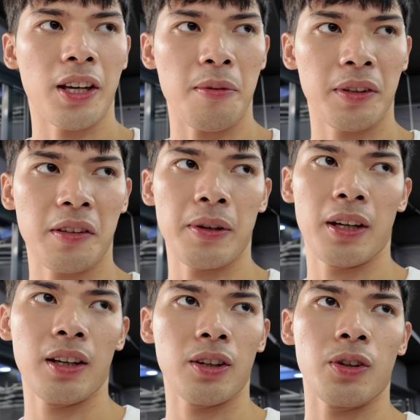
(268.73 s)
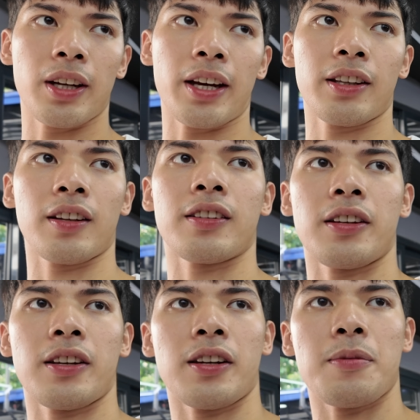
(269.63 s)
Kaya mas napili ko yung light kasi
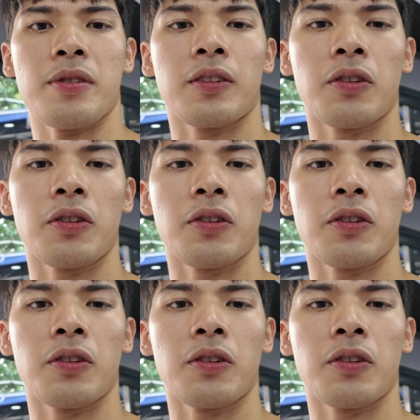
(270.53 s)
mas